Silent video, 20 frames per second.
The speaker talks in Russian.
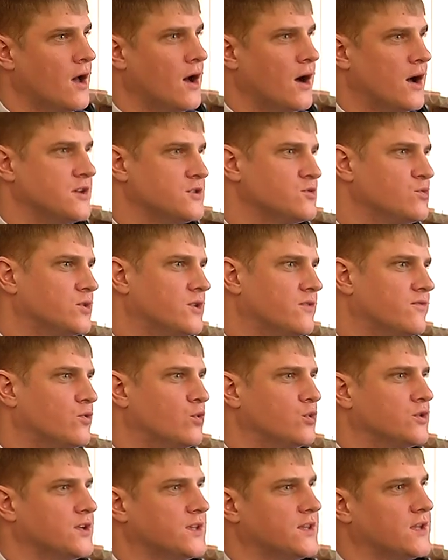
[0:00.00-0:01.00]
А из года в
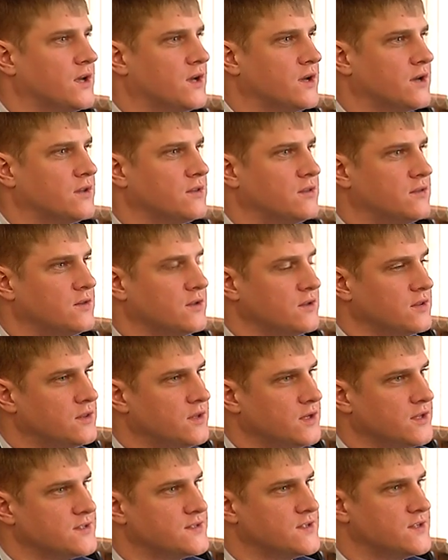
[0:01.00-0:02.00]
год эта
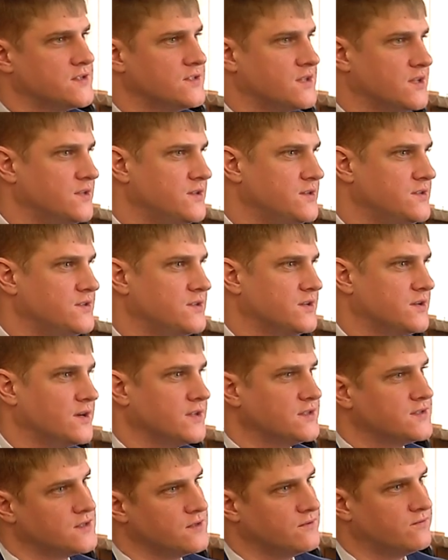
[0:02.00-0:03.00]
тенденция,
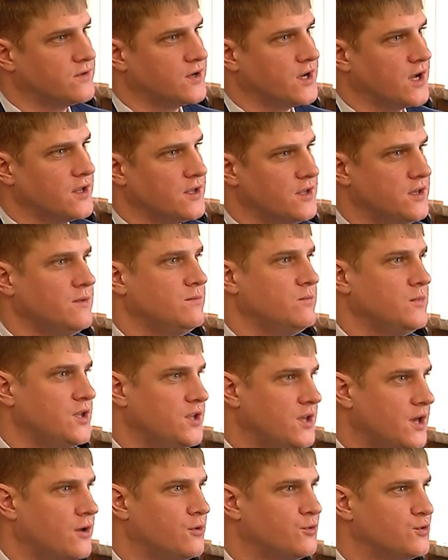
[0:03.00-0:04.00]
статистика, цифры, они
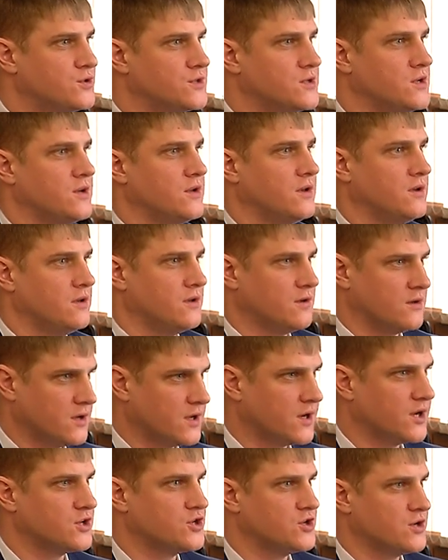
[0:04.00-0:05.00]
меняются или
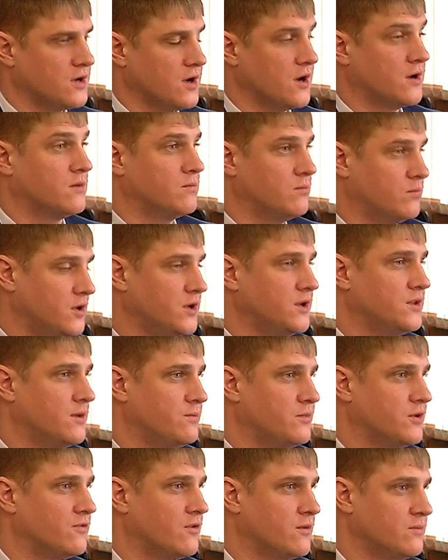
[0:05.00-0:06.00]
кражи как были на
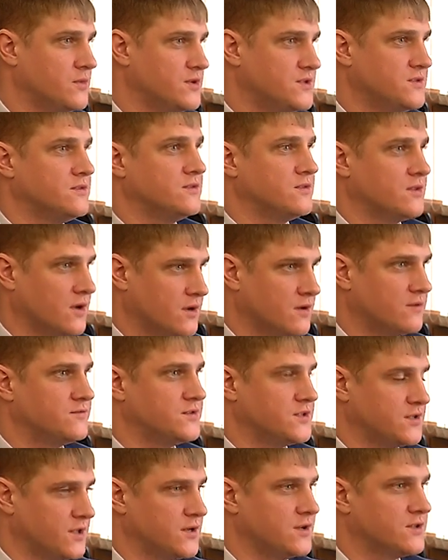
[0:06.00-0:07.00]
первом месте, так
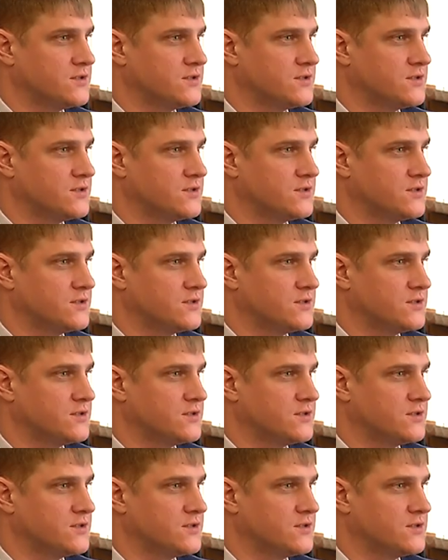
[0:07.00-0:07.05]
всегда и